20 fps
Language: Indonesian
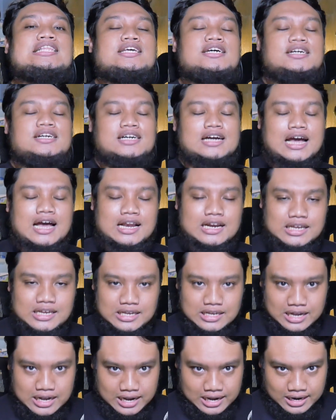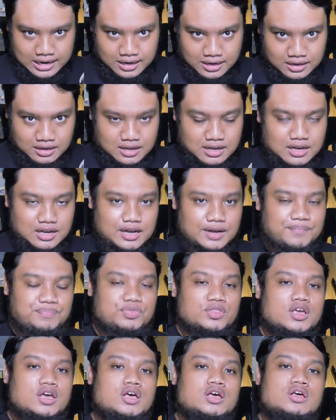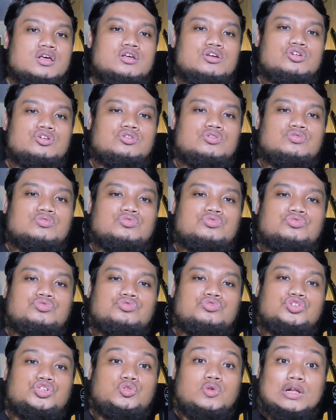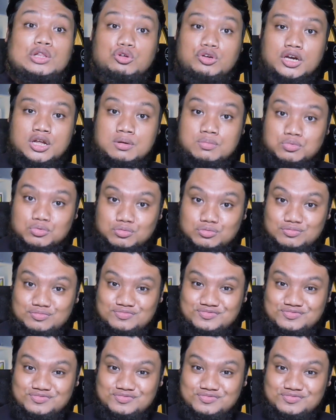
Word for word: ke kalian ya kan suatu ilmu